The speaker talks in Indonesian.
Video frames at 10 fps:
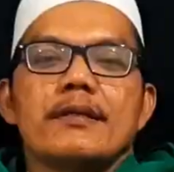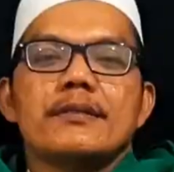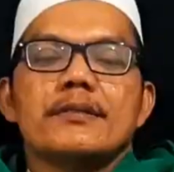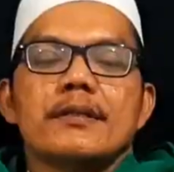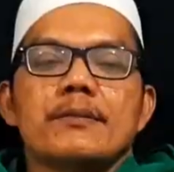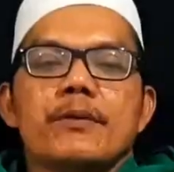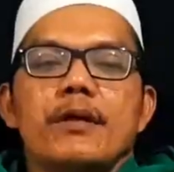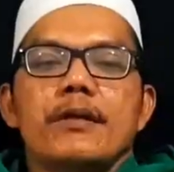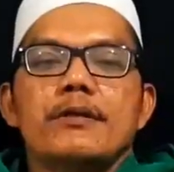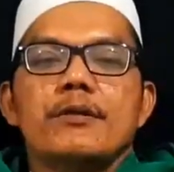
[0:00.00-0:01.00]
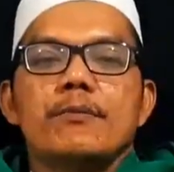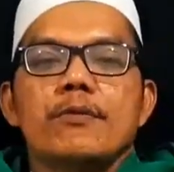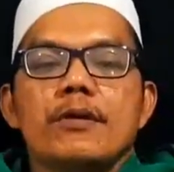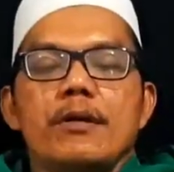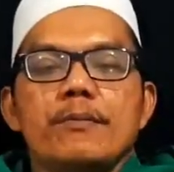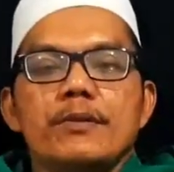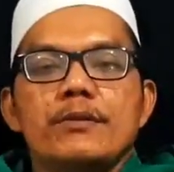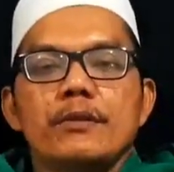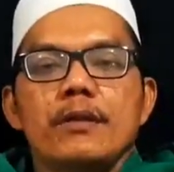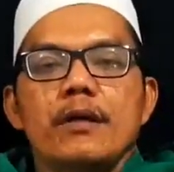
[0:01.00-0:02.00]
Assalamualaikum
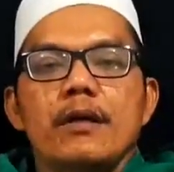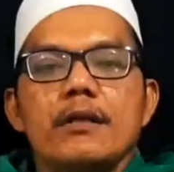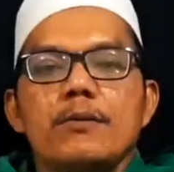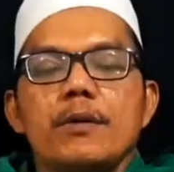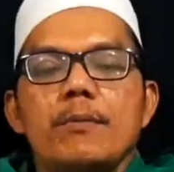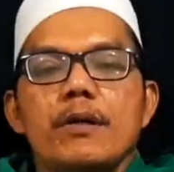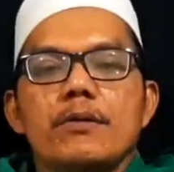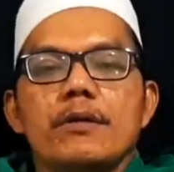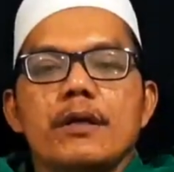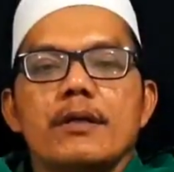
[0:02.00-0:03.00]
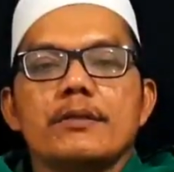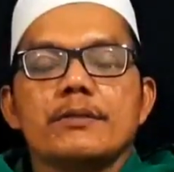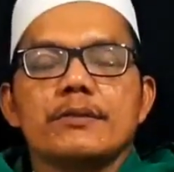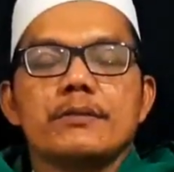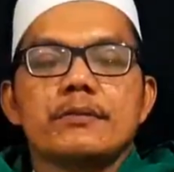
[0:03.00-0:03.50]
warahmatullahi wabarakatuh.